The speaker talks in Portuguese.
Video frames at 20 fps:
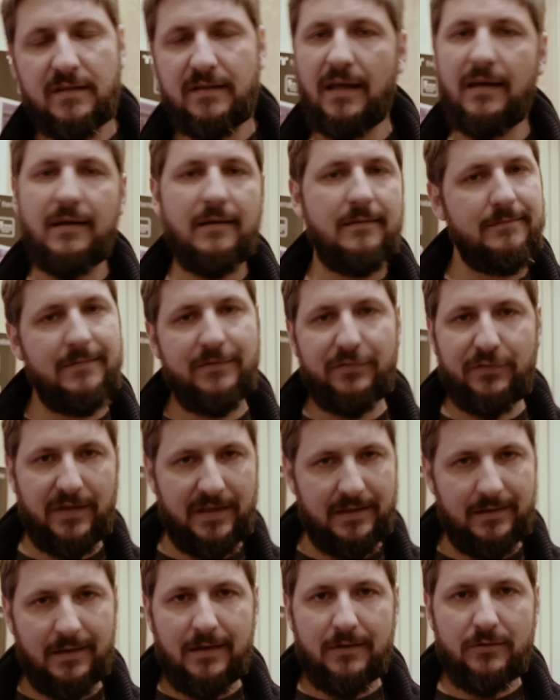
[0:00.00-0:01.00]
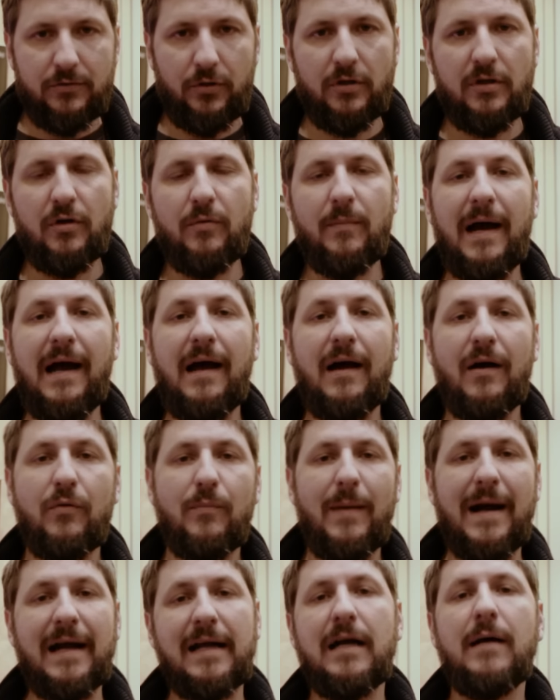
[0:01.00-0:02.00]
e tem, enfim, toda uma,
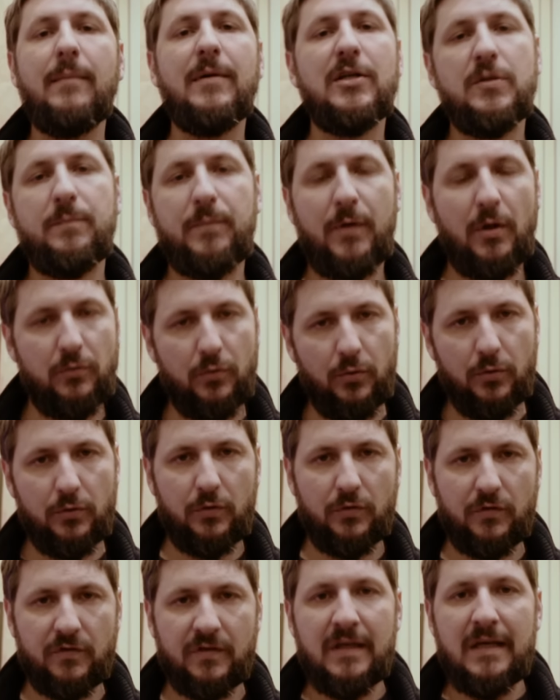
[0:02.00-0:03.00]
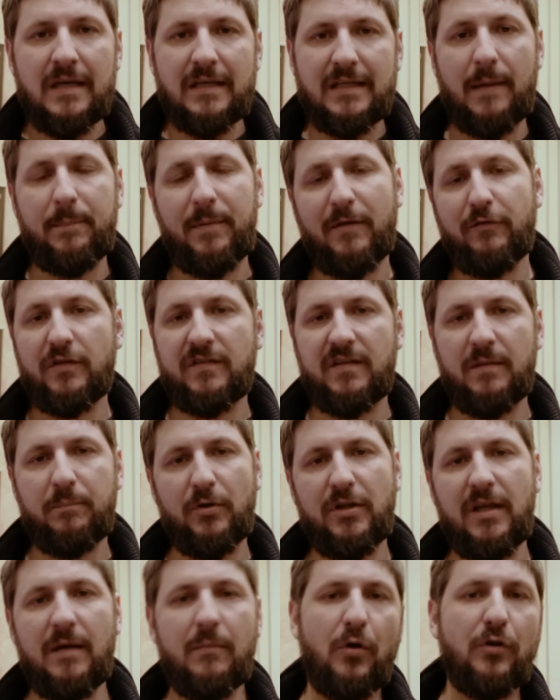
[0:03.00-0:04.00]
uma gama de produtos que é para você
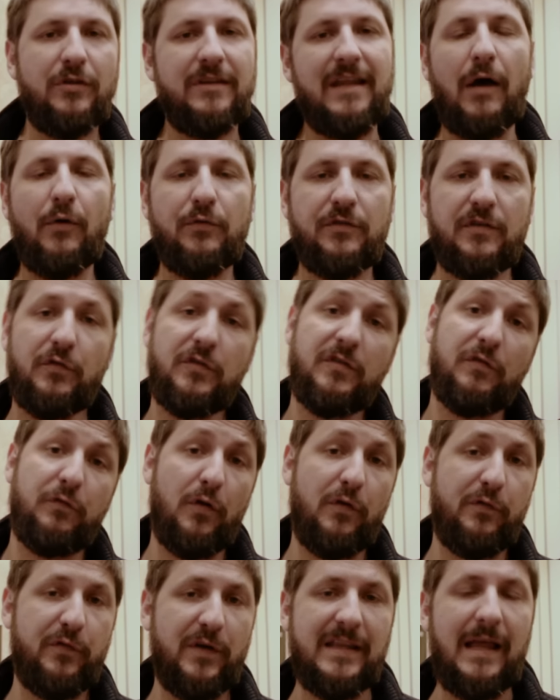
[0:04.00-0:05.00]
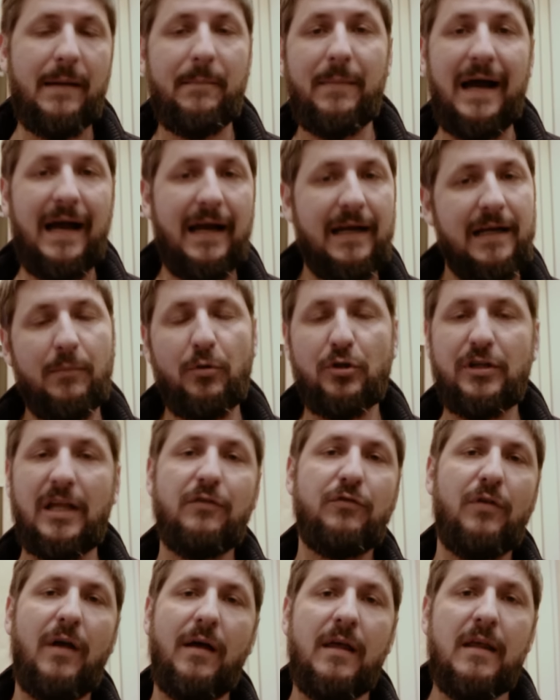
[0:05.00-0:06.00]
poder montar, se você for fã da marca,
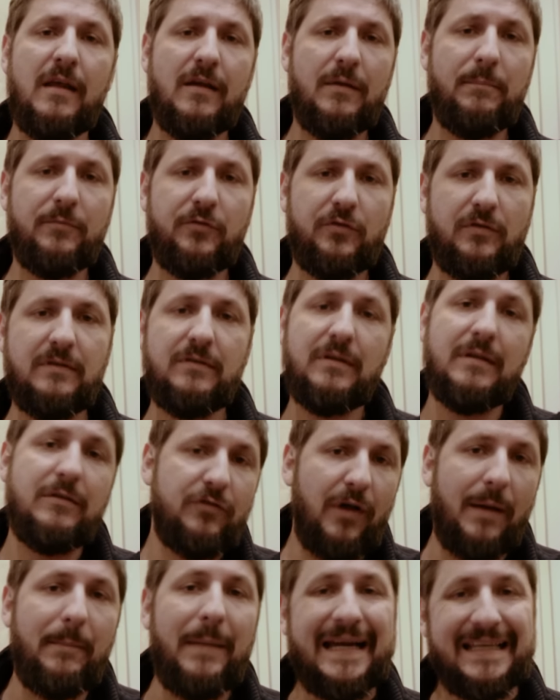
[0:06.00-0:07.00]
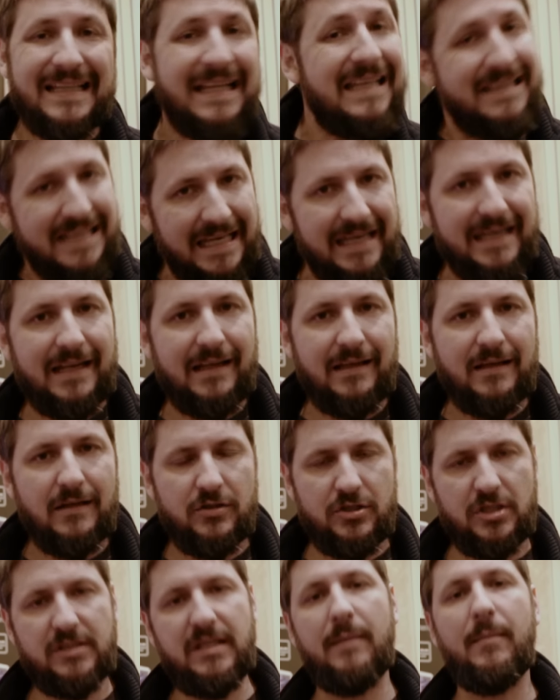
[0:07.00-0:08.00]
montar sua, sua máquina inteira
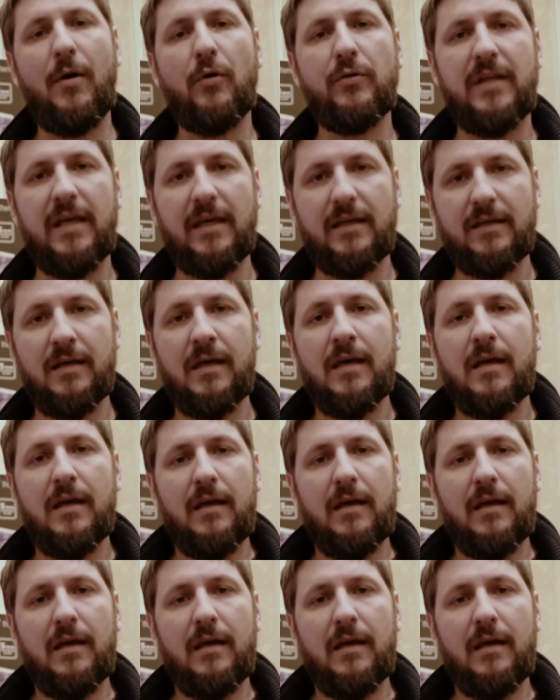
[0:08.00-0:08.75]
de Temaltec.